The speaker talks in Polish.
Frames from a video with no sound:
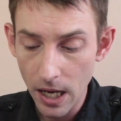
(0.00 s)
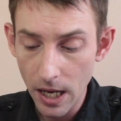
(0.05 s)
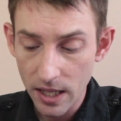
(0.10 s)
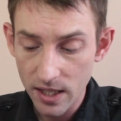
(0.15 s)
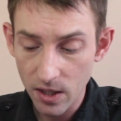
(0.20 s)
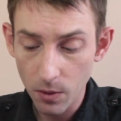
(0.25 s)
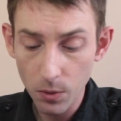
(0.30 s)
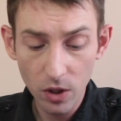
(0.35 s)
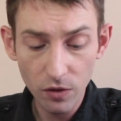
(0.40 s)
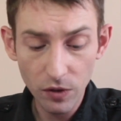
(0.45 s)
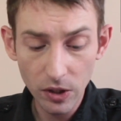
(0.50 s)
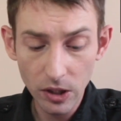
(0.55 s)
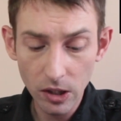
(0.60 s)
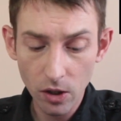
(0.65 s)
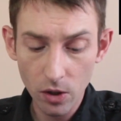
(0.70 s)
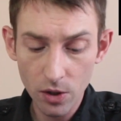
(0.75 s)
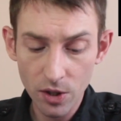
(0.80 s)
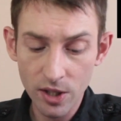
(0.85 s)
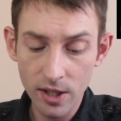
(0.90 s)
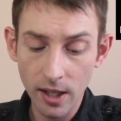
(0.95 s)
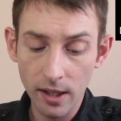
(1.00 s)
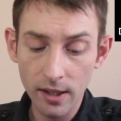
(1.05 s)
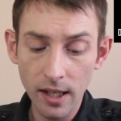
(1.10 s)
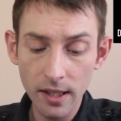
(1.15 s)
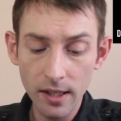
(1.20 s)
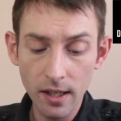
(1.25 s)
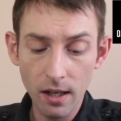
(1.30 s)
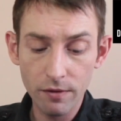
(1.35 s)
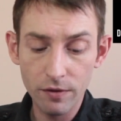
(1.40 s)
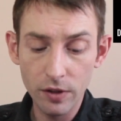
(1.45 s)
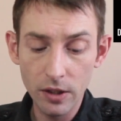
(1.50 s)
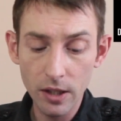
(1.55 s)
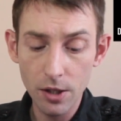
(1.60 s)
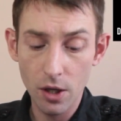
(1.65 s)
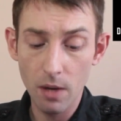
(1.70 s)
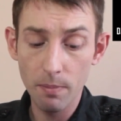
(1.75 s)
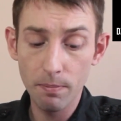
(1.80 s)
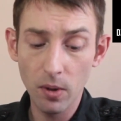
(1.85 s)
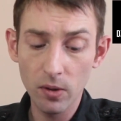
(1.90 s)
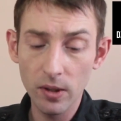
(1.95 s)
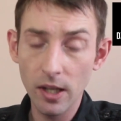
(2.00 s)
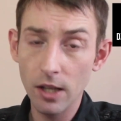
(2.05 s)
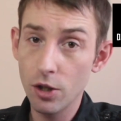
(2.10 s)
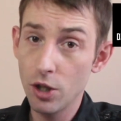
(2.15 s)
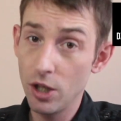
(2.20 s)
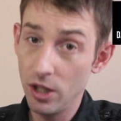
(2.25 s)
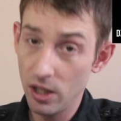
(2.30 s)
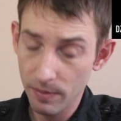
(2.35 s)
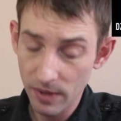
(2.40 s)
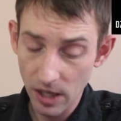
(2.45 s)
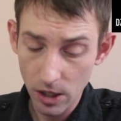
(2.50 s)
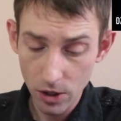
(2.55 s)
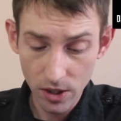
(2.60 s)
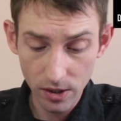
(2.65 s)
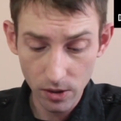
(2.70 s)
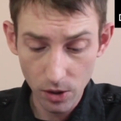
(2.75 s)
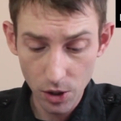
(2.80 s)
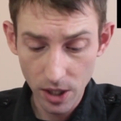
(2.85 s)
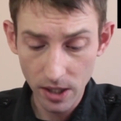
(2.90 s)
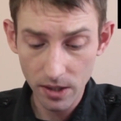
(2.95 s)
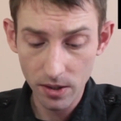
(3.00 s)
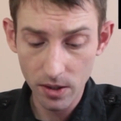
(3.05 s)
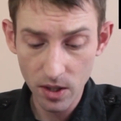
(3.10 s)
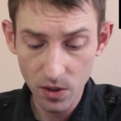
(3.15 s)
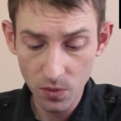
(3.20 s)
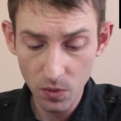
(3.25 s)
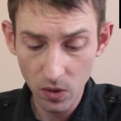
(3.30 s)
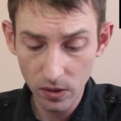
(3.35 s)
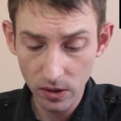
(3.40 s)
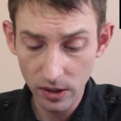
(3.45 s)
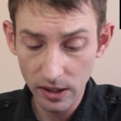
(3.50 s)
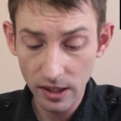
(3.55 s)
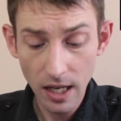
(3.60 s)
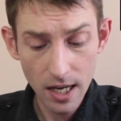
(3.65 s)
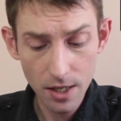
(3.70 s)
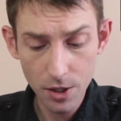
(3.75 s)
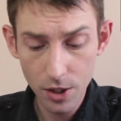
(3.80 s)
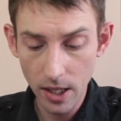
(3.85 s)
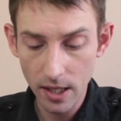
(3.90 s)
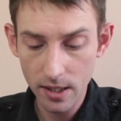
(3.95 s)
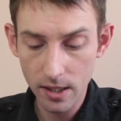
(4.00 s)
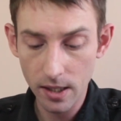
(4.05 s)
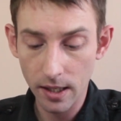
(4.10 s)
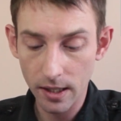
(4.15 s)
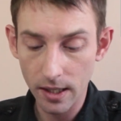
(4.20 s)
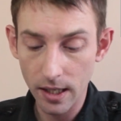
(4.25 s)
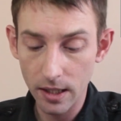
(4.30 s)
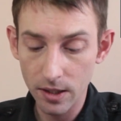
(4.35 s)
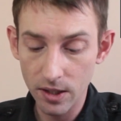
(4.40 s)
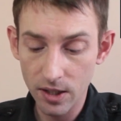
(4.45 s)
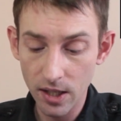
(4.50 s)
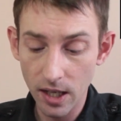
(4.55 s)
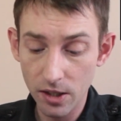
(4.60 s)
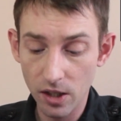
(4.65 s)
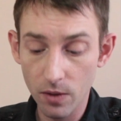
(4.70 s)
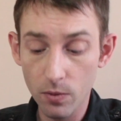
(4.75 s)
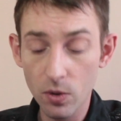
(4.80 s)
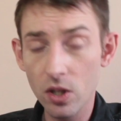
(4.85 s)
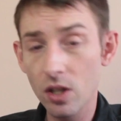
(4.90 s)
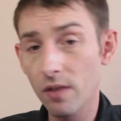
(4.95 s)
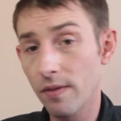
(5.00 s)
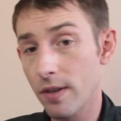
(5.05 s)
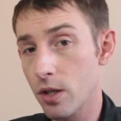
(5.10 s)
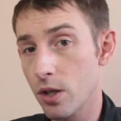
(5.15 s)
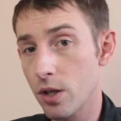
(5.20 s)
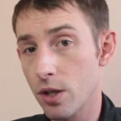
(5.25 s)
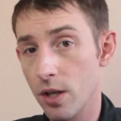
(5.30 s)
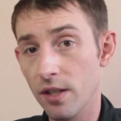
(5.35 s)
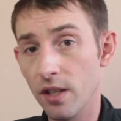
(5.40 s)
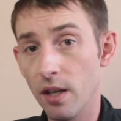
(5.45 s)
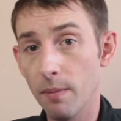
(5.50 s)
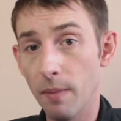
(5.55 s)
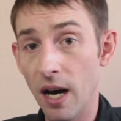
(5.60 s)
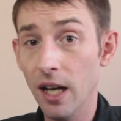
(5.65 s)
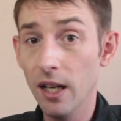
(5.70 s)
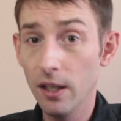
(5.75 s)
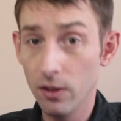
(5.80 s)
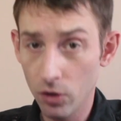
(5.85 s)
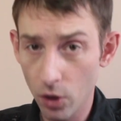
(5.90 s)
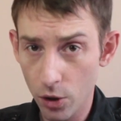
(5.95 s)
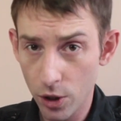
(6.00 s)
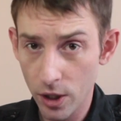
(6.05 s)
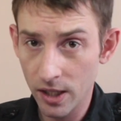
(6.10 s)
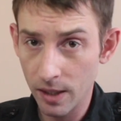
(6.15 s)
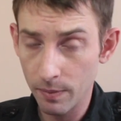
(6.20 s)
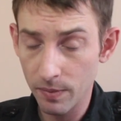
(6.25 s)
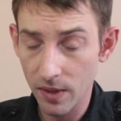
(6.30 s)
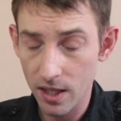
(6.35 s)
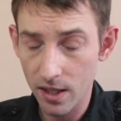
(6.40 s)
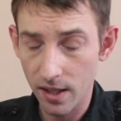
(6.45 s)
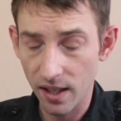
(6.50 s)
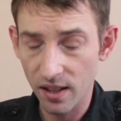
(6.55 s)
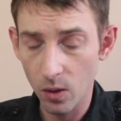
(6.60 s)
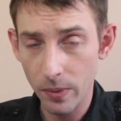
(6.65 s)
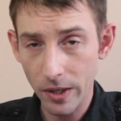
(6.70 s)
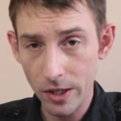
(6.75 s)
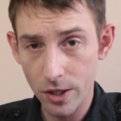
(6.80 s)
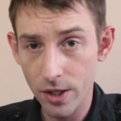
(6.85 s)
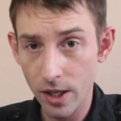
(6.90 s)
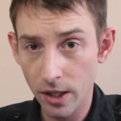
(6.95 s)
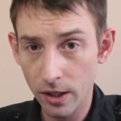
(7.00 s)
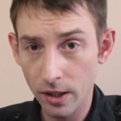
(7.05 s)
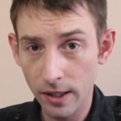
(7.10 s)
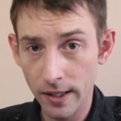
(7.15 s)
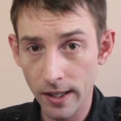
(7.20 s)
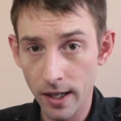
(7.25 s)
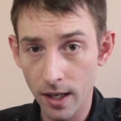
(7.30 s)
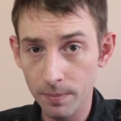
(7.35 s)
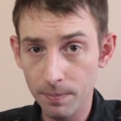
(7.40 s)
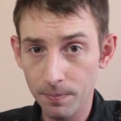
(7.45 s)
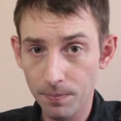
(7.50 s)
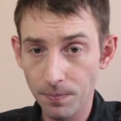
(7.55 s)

Całkowity koszt zadania wyniesie ponad 17 tysięcy złotych, a czas na realizację stowarzyszenie ma do 17 października